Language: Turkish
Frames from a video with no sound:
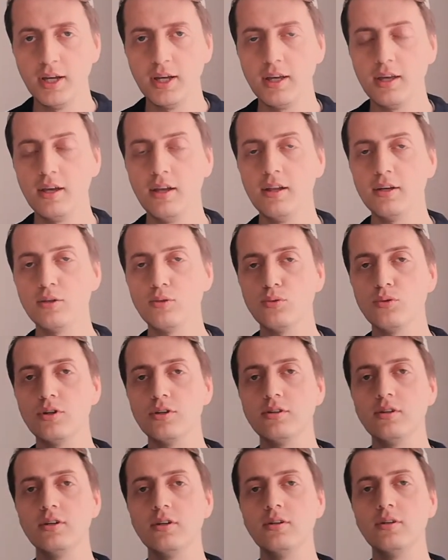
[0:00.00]
İhlas
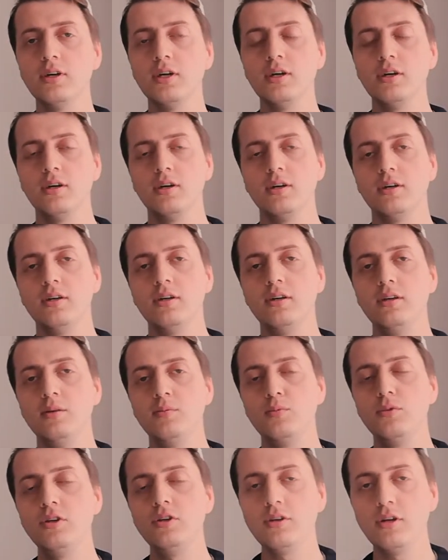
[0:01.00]
Suresinin e,
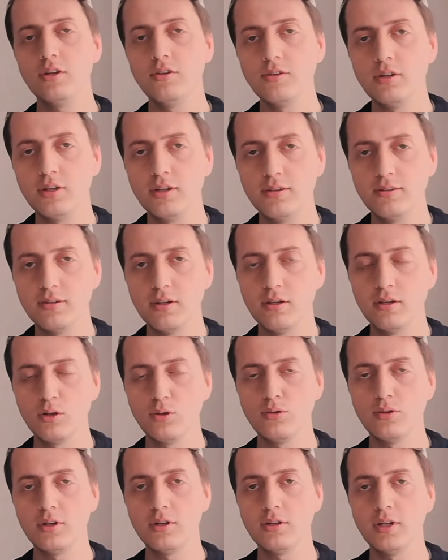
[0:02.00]
nice nice insanlar
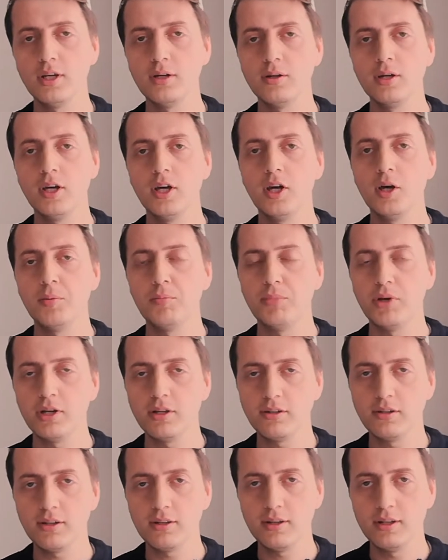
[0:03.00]
üzerinde
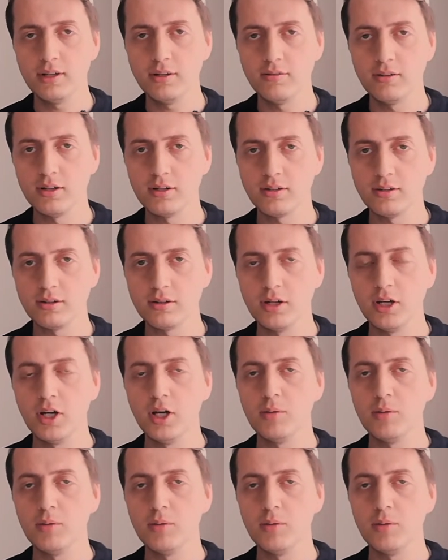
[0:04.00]
bereketleri vardır.